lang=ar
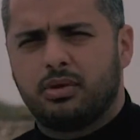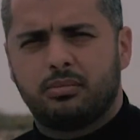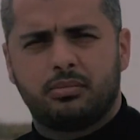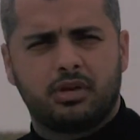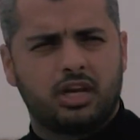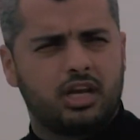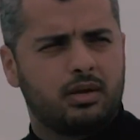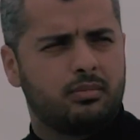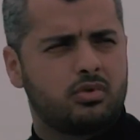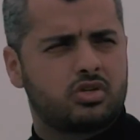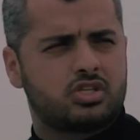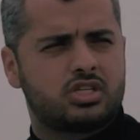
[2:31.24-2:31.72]

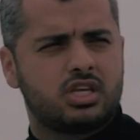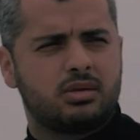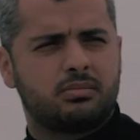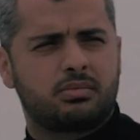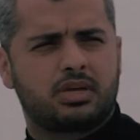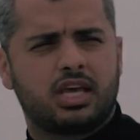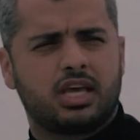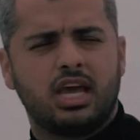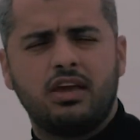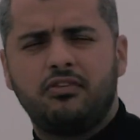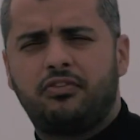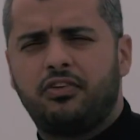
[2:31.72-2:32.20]
امرئ مسلم
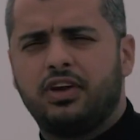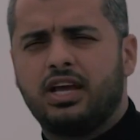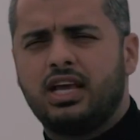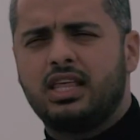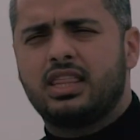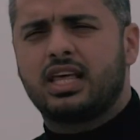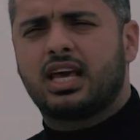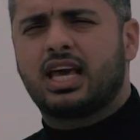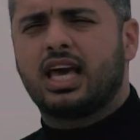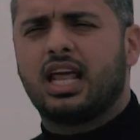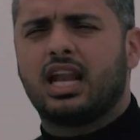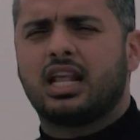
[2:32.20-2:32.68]
كيف
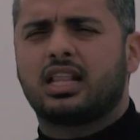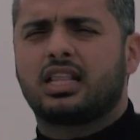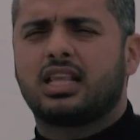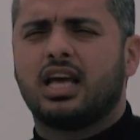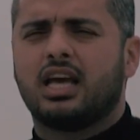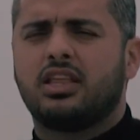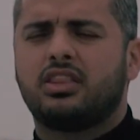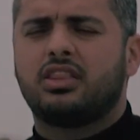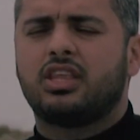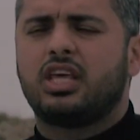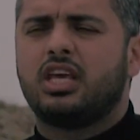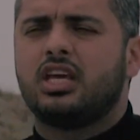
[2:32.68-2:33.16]
إذا كانت
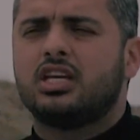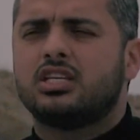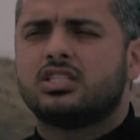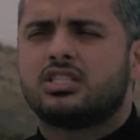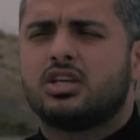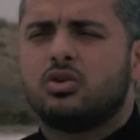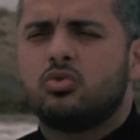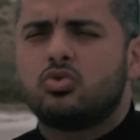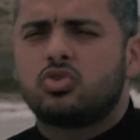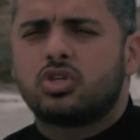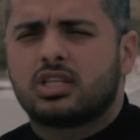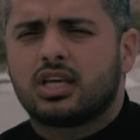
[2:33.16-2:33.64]
هذه هي
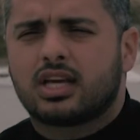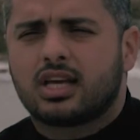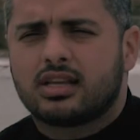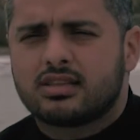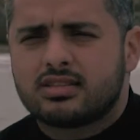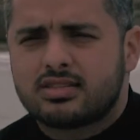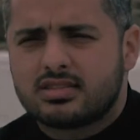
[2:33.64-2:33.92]
زوجتك